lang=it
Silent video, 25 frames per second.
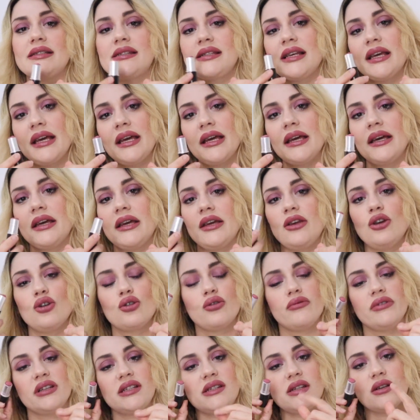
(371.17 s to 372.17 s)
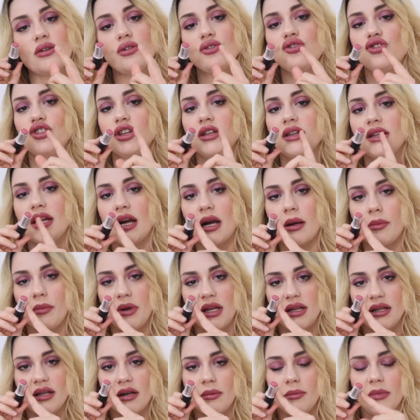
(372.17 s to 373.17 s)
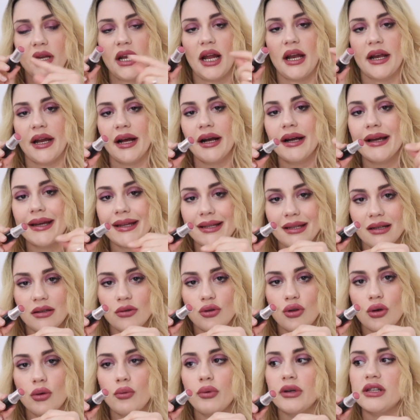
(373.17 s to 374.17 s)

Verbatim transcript: se eh, io dovessi concentrarmi a terminare anche dentro